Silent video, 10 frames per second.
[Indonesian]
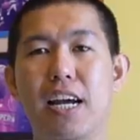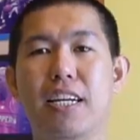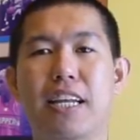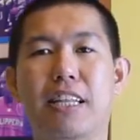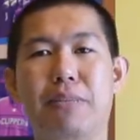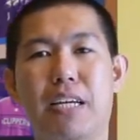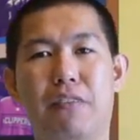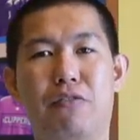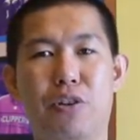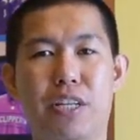nanti masih
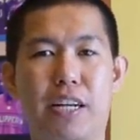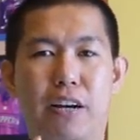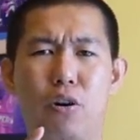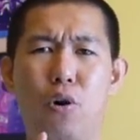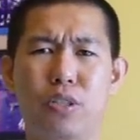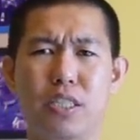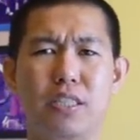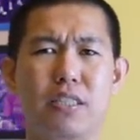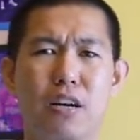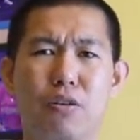ada voting dari coaches
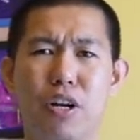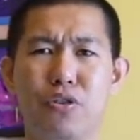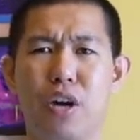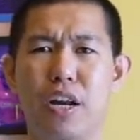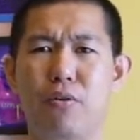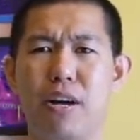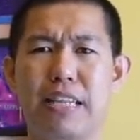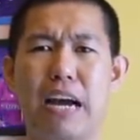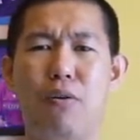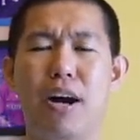setahu gue dan juga ada
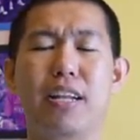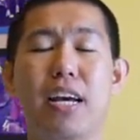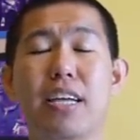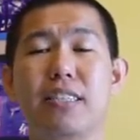wartawan